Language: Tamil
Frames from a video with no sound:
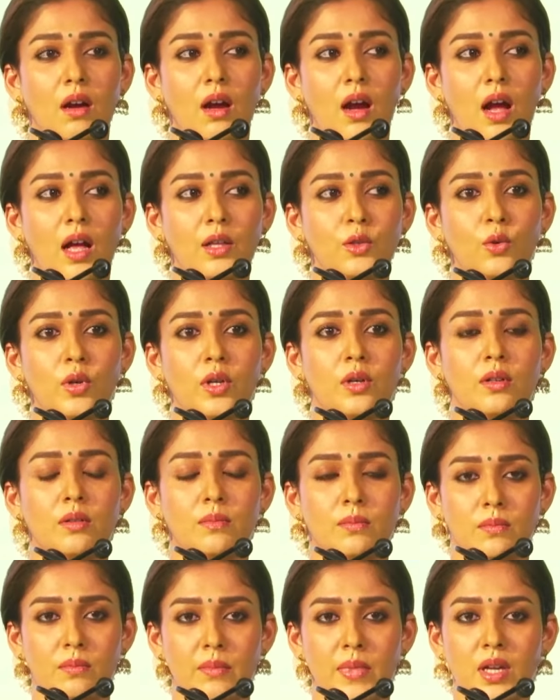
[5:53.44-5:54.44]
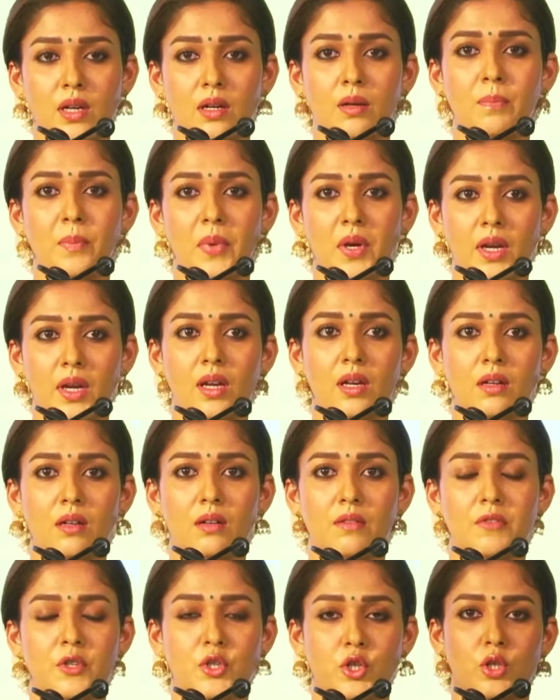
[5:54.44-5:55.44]
அதோட மிகப்பெரிய
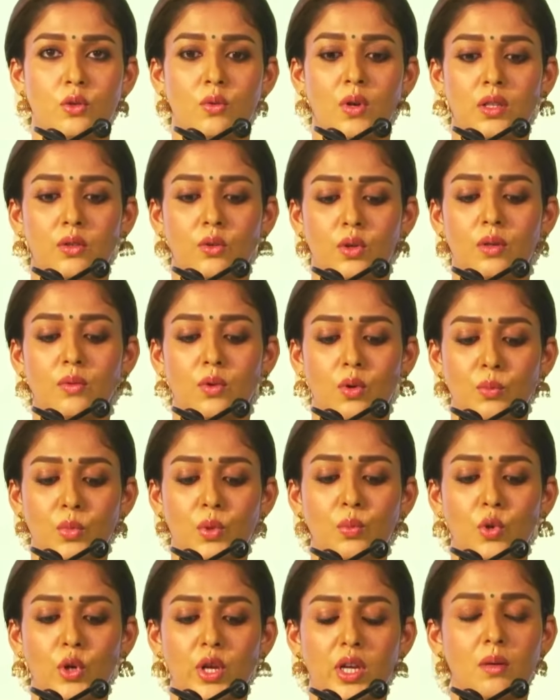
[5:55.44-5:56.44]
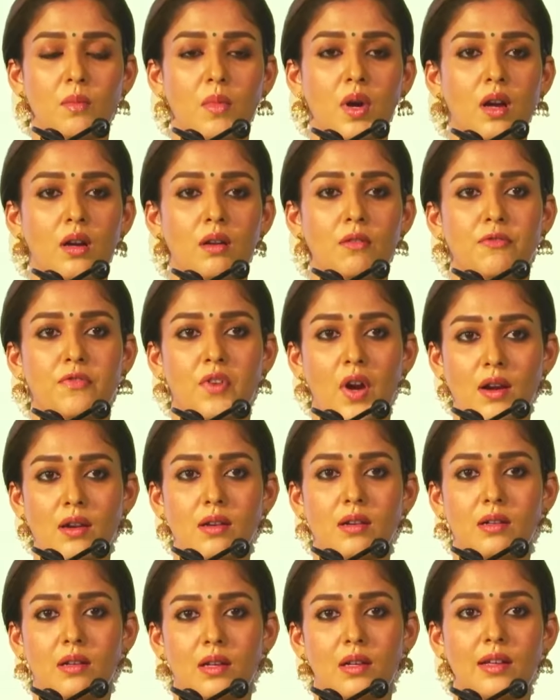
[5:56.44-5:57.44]
விஷயம் அதோட ரொம்ப முக்கியமாக
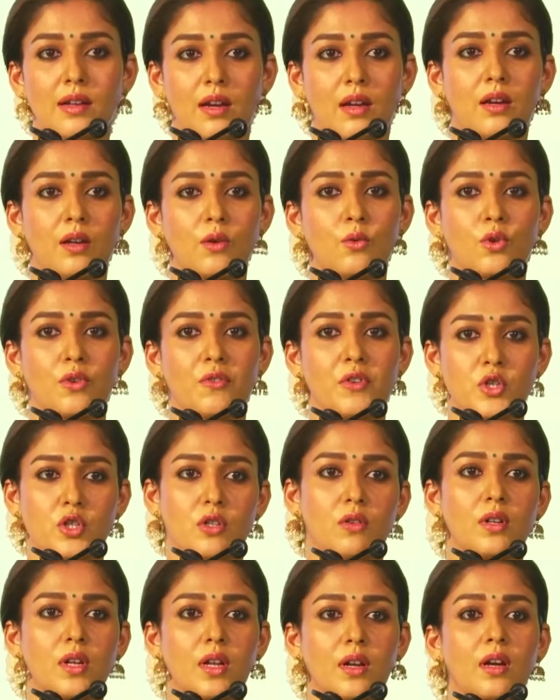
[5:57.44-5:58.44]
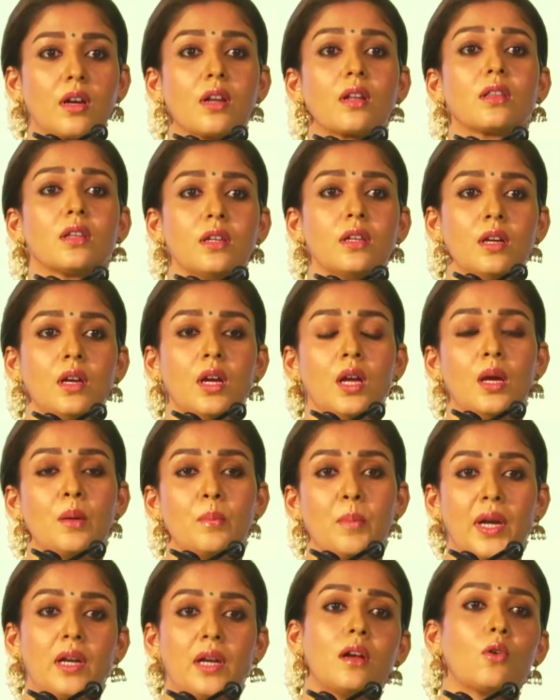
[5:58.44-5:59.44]
ஃப்ரண்ட்டில் இருக்கிற ஒரு விஷயம்னு இருக்கிறது
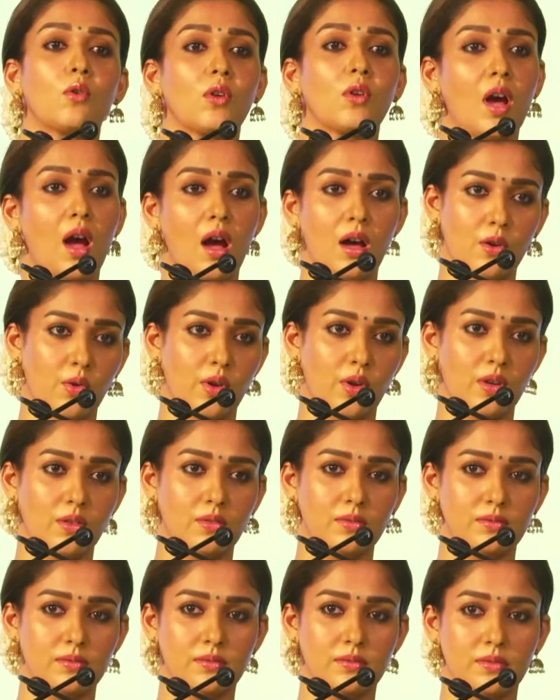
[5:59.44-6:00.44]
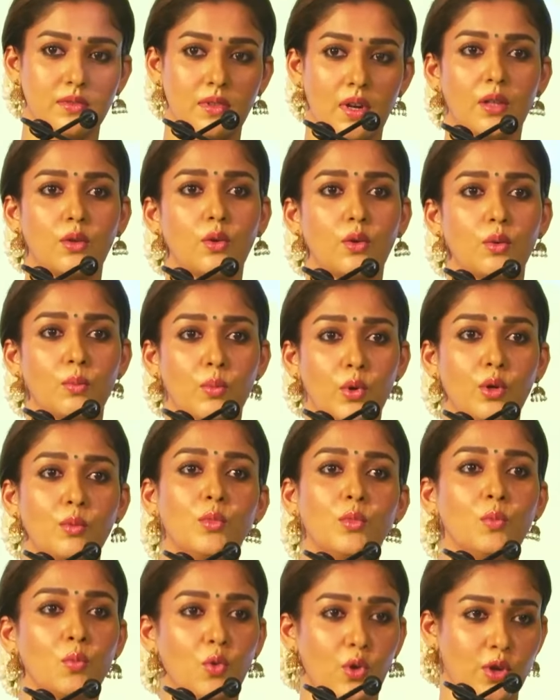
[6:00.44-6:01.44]
பெண்களோட ஆரோக்கியம் அது ரொம்ப
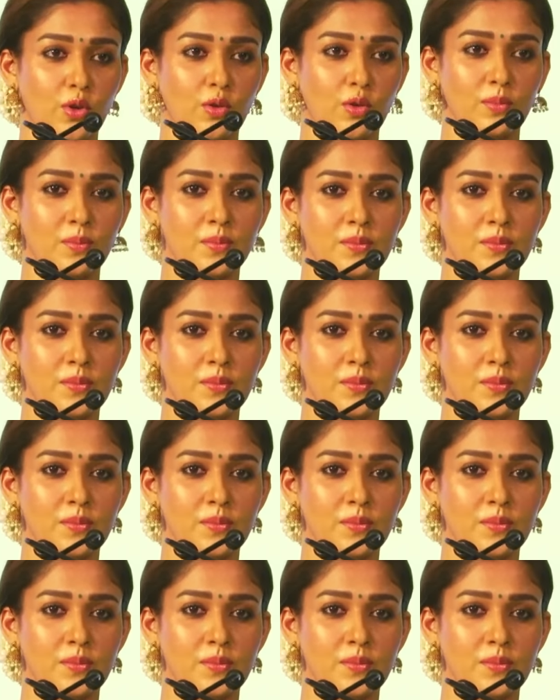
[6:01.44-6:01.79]
ரொம்ப முக்கியம்